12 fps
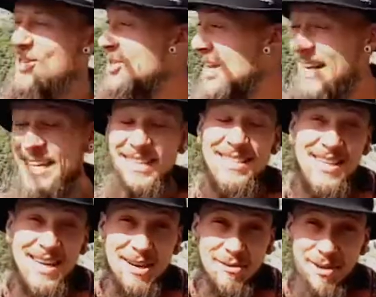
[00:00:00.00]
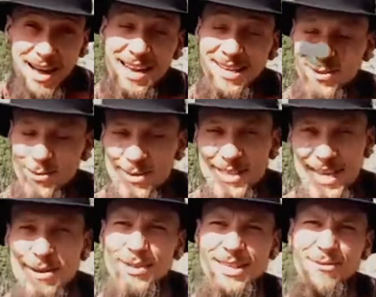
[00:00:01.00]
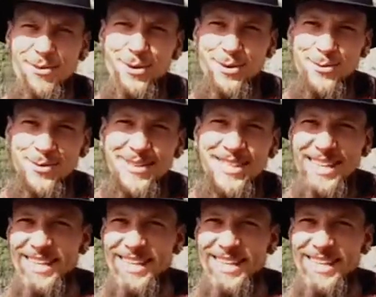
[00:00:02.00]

ständiges Hinterfragen und Selbsterforschung,